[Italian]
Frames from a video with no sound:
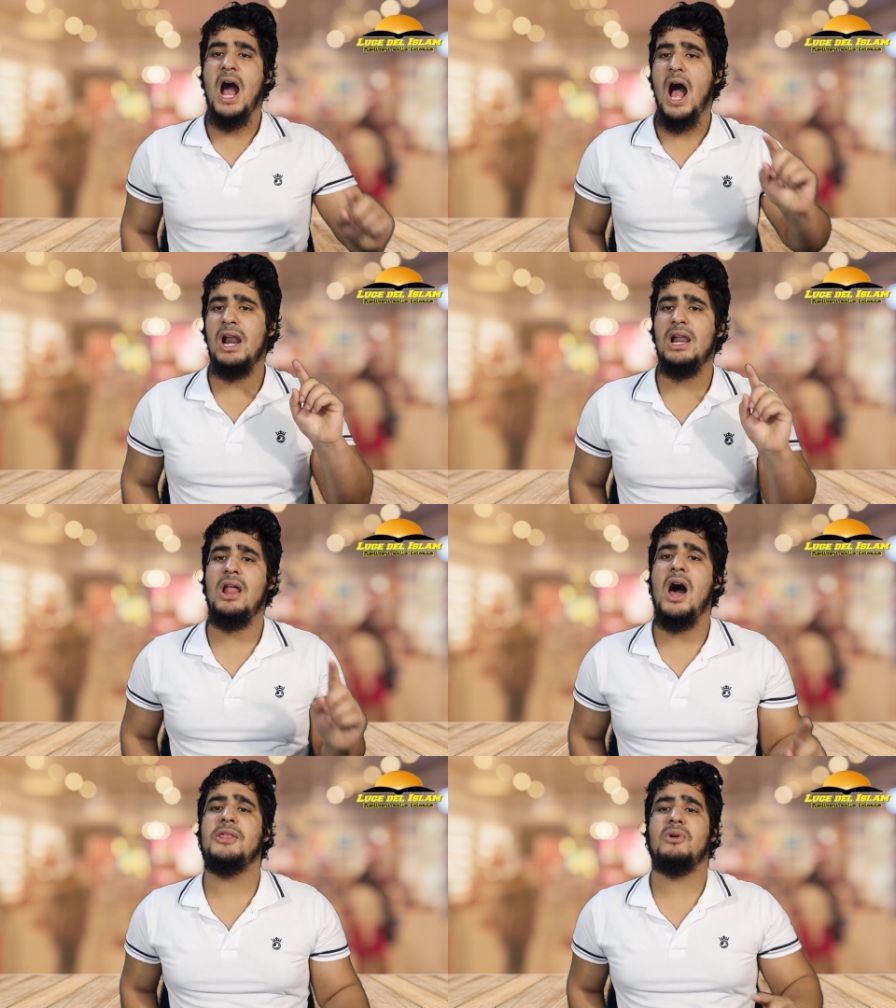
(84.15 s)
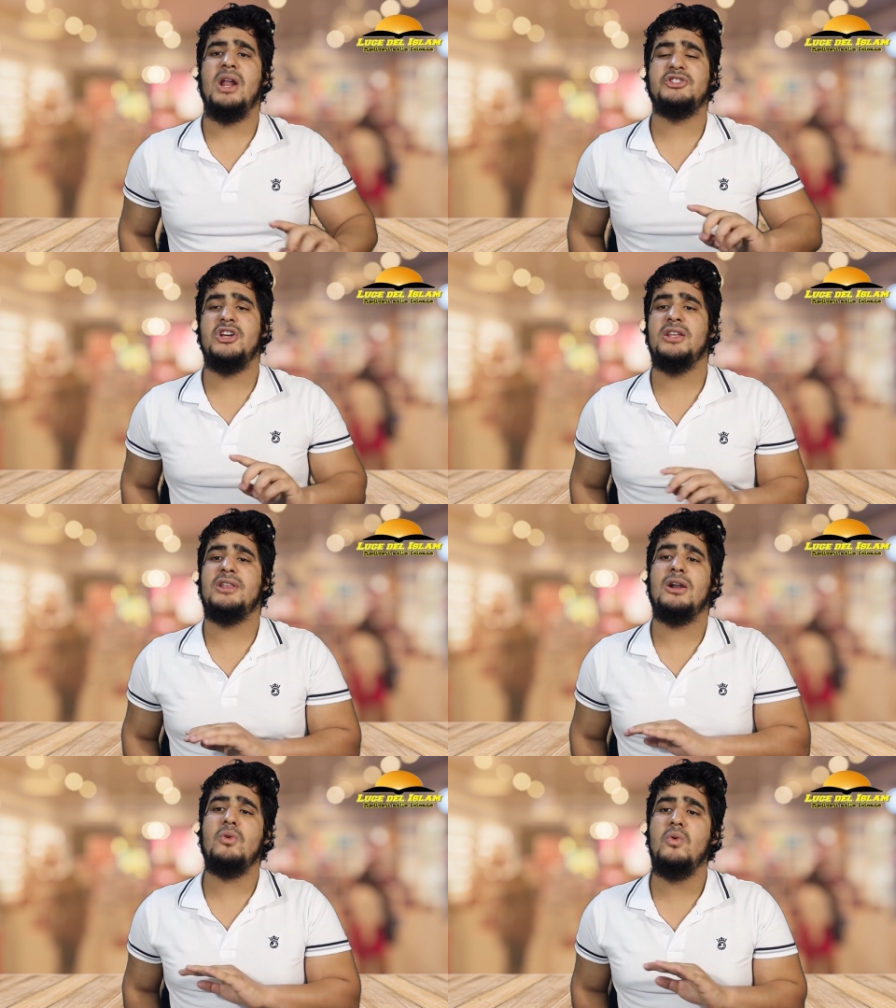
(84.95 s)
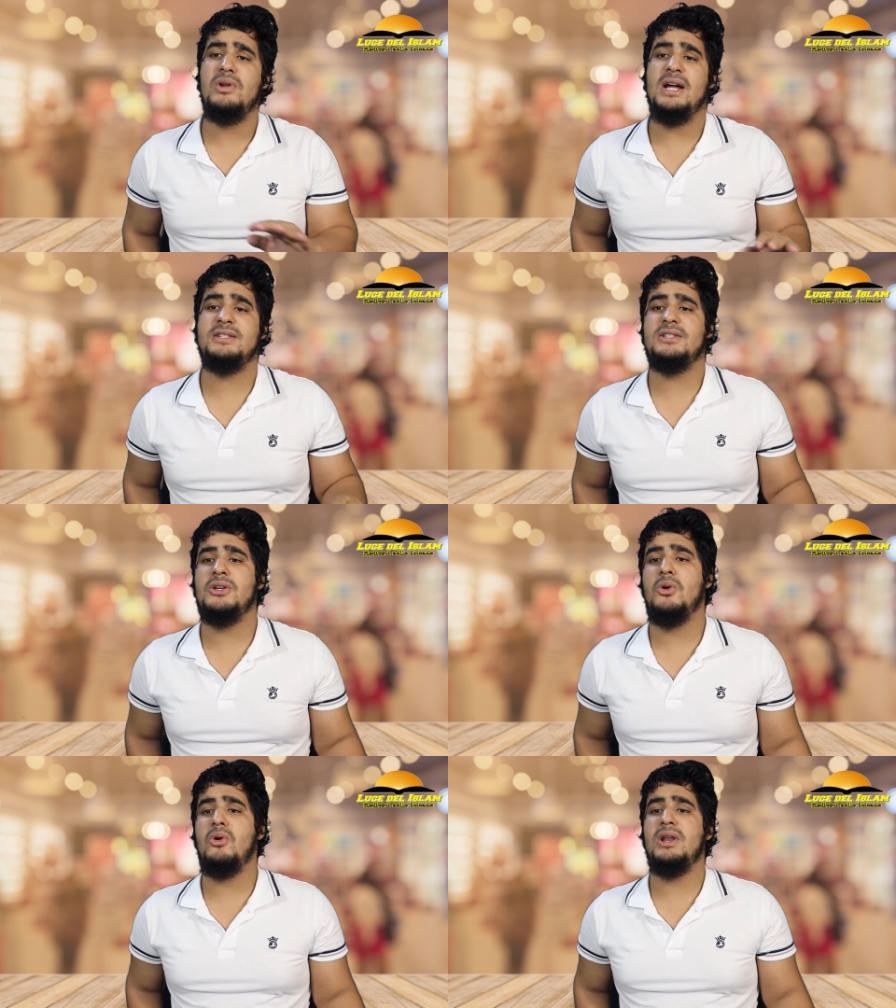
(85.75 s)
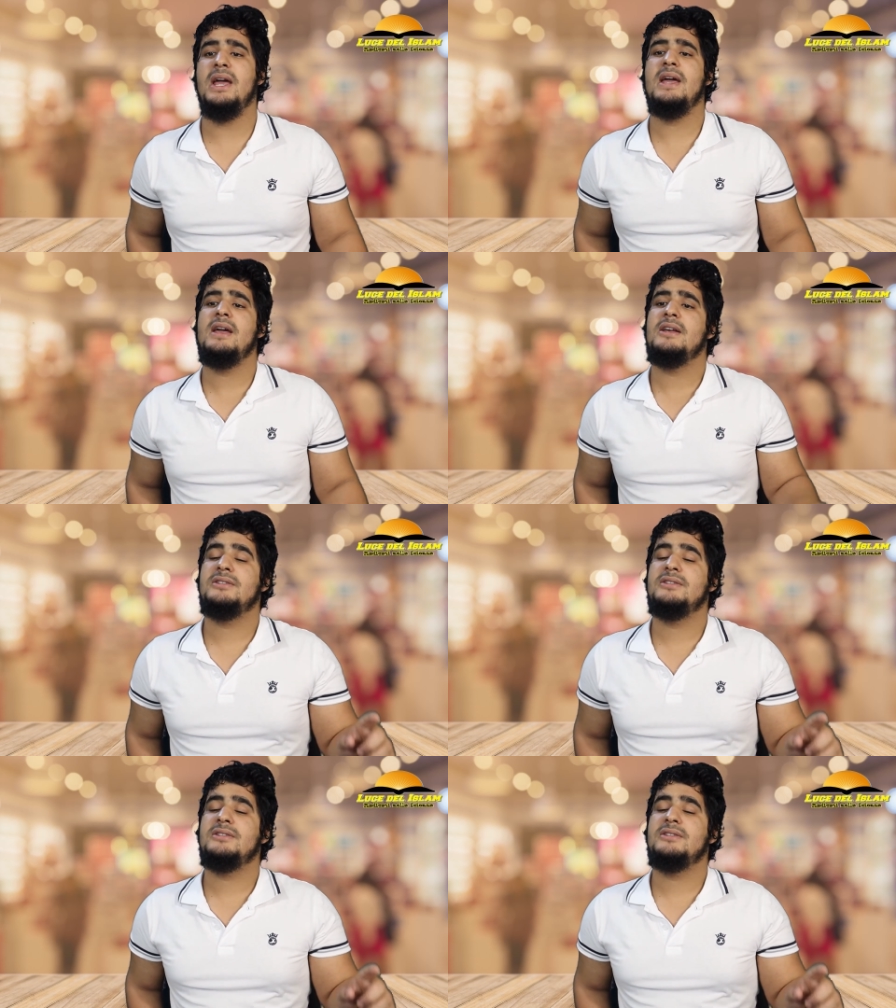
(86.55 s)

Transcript: Allah non accetta alcuna azione